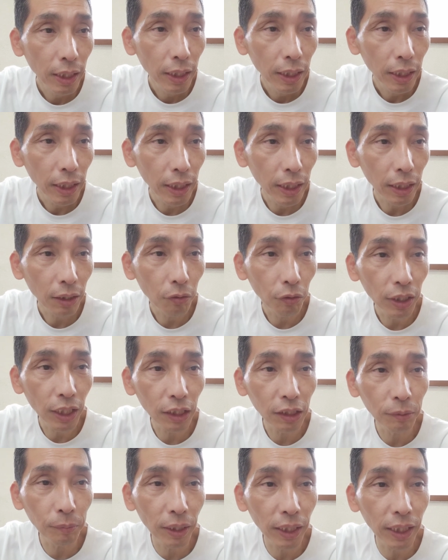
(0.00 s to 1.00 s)
え
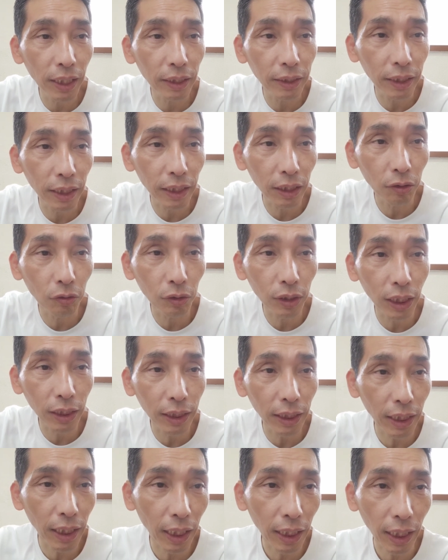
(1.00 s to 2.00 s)
500万円で一戸建
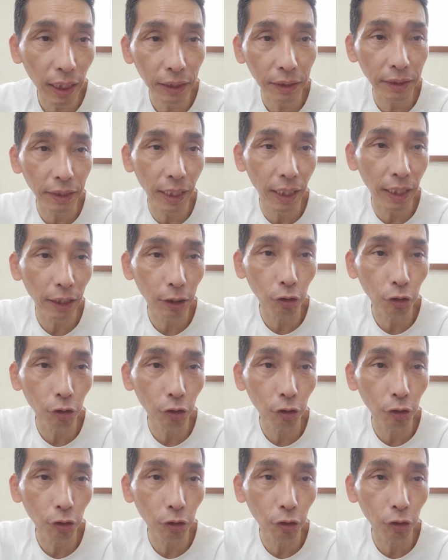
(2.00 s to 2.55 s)
てが完成。